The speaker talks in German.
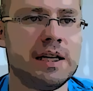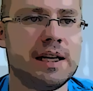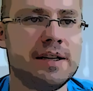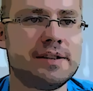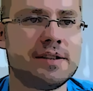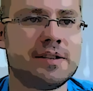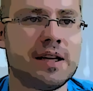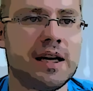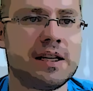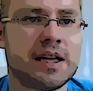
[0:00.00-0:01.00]
Das ist die
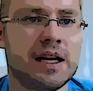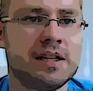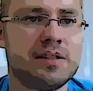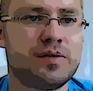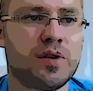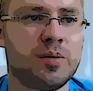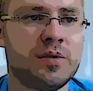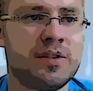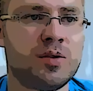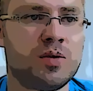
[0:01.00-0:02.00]
radikalste Form
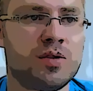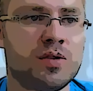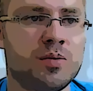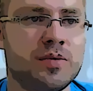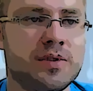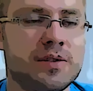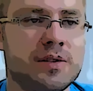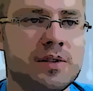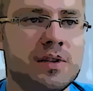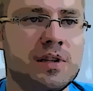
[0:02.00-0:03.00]
des Judentums.
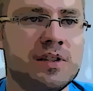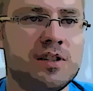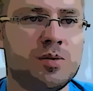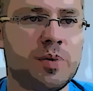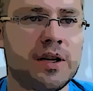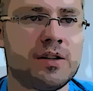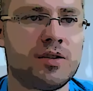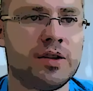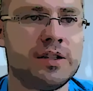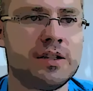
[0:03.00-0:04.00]
Sie sprechen
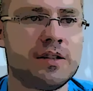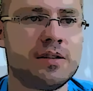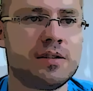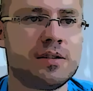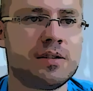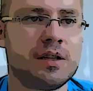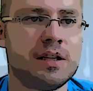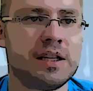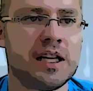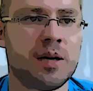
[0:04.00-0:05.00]
heute
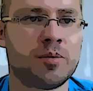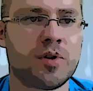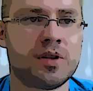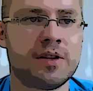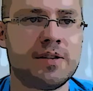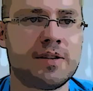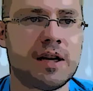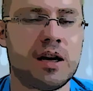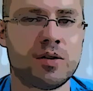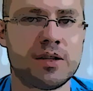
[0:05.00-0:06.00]
den Namen Gottes
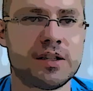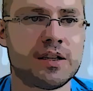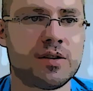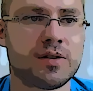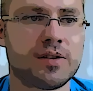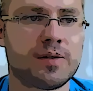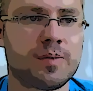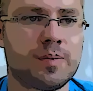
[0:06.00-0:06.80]
auch nicht aus.